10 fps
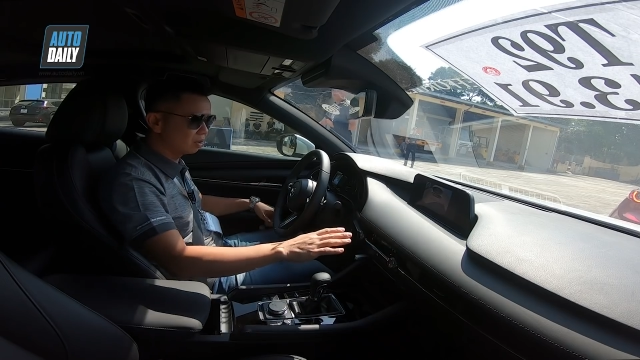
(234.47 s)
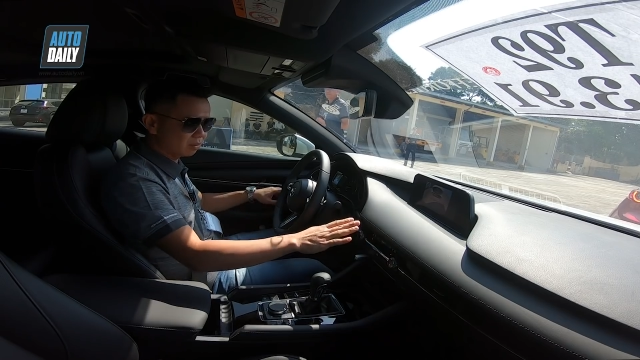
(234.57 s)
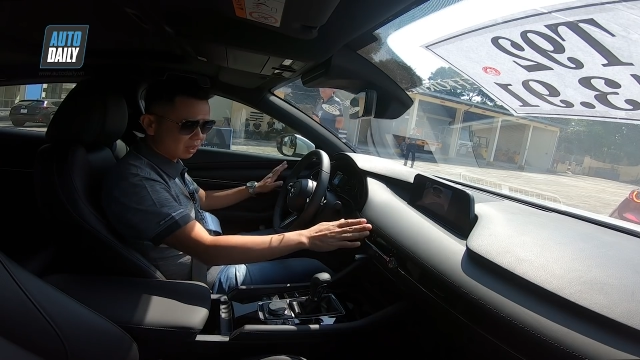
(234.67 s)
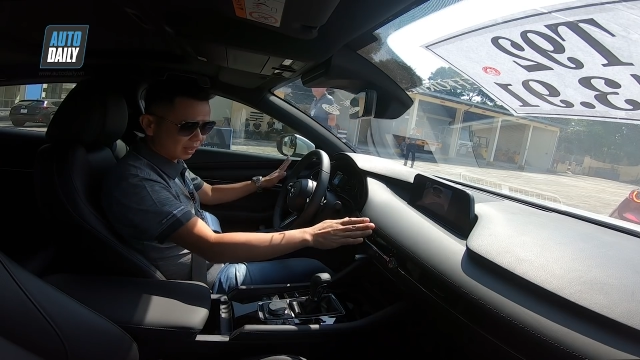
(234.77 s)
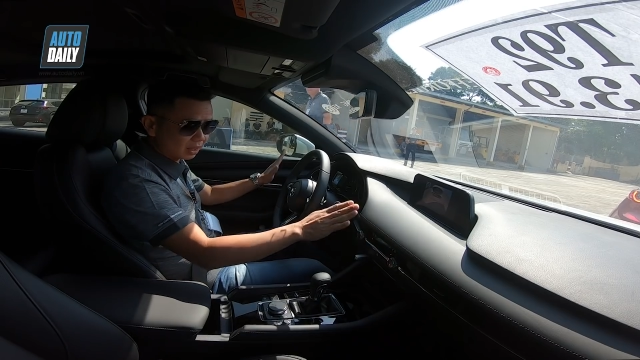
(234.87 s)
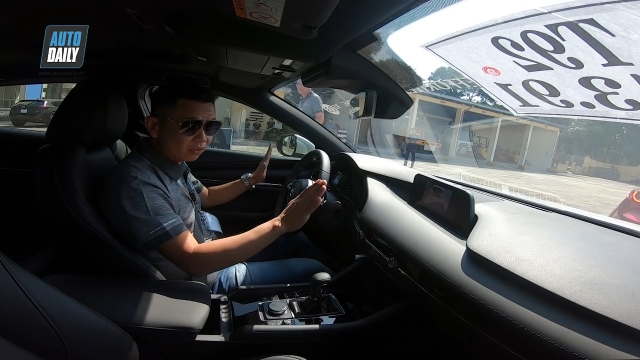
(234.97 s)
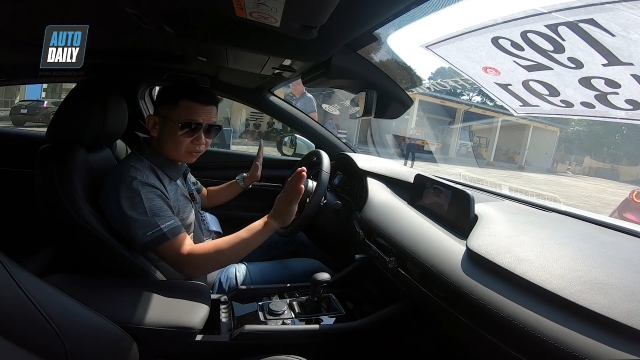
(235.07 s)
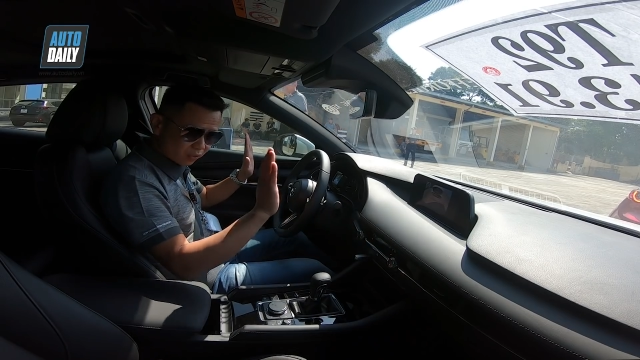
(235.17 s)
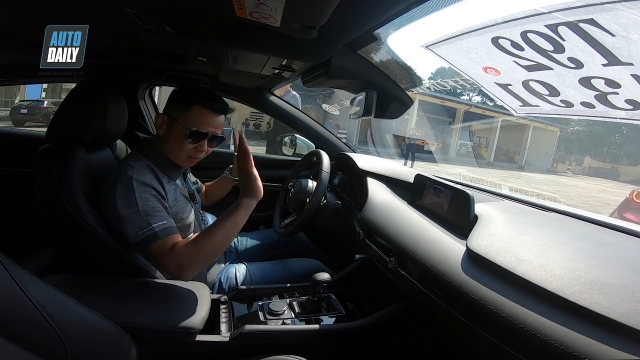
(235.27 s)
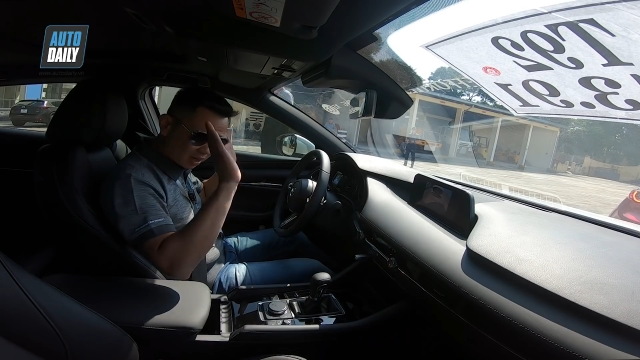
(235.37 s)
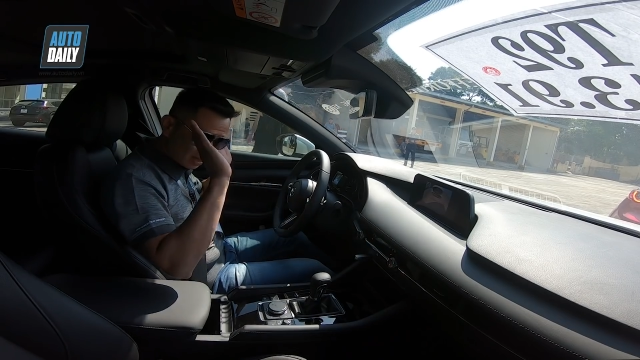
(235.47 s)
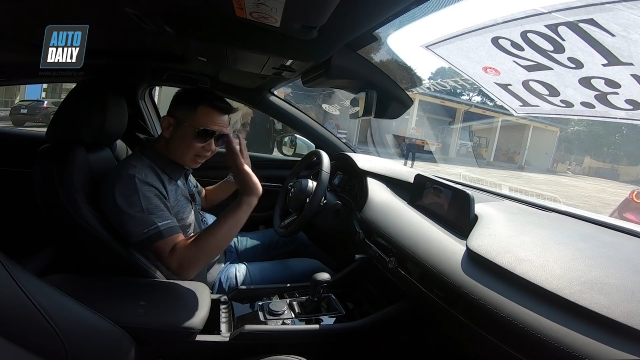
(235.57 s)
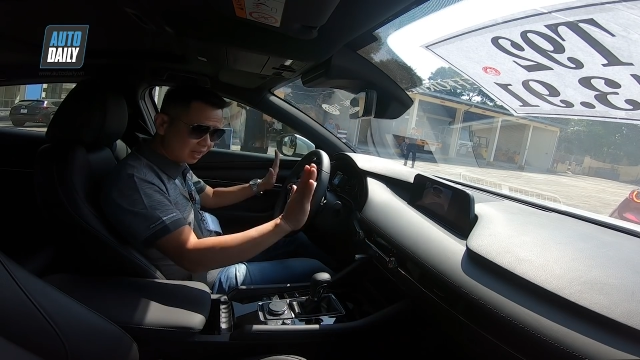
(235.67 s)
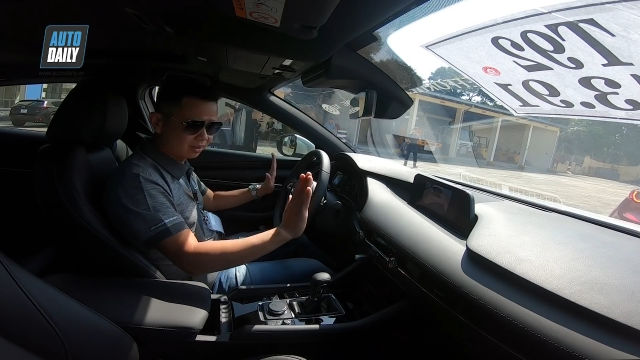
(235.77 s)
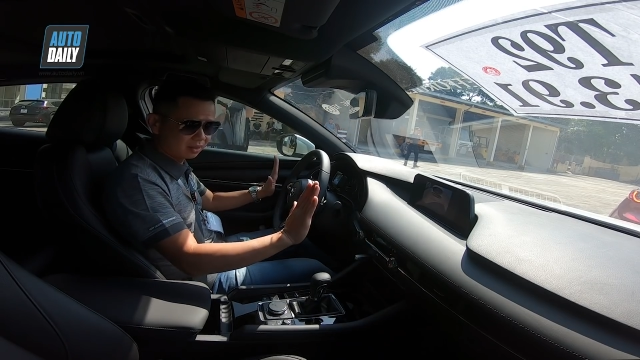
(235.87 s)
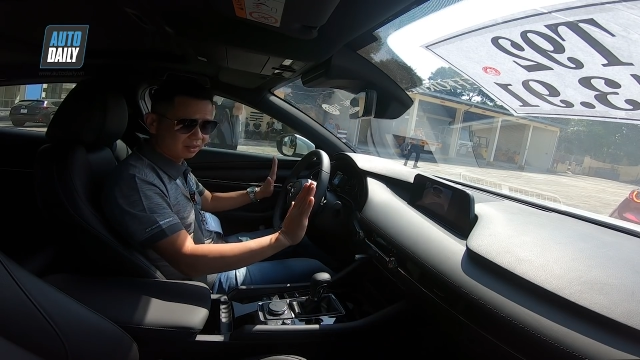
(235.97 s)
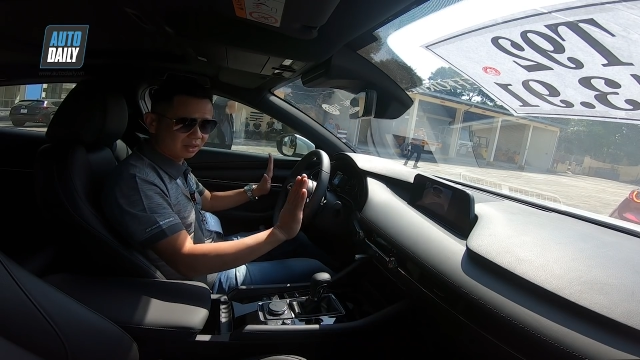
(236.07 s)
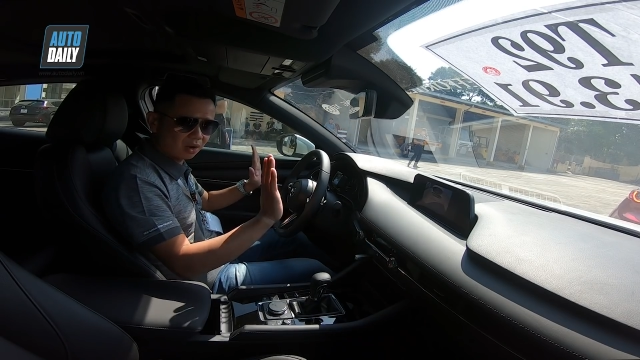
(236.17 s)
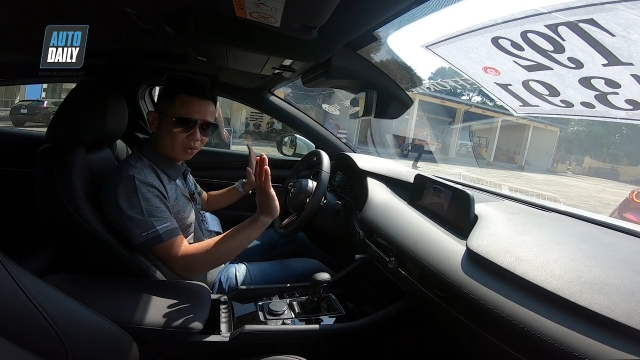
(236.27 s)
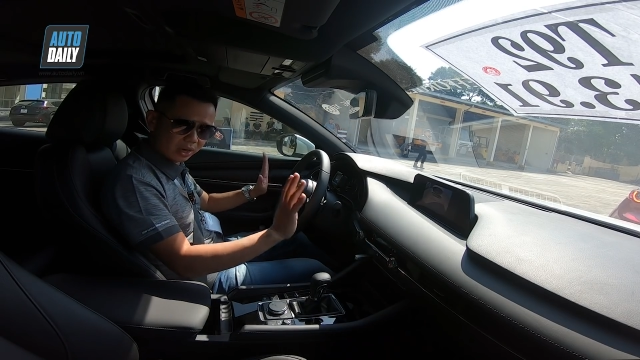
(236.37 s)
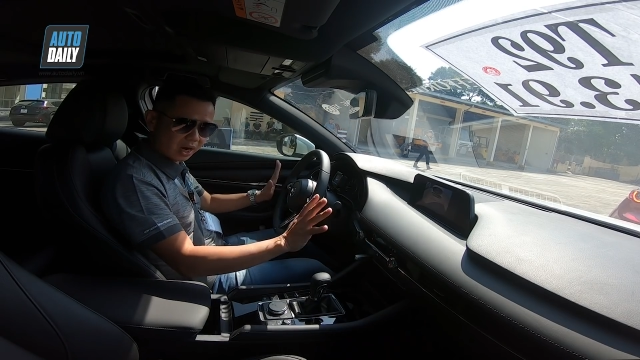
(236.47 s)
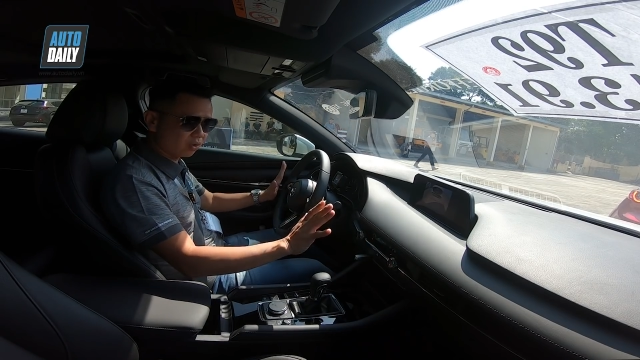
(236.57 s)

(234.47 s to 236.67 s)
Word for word: Nhưng mà cái về mặt nhìn là ok,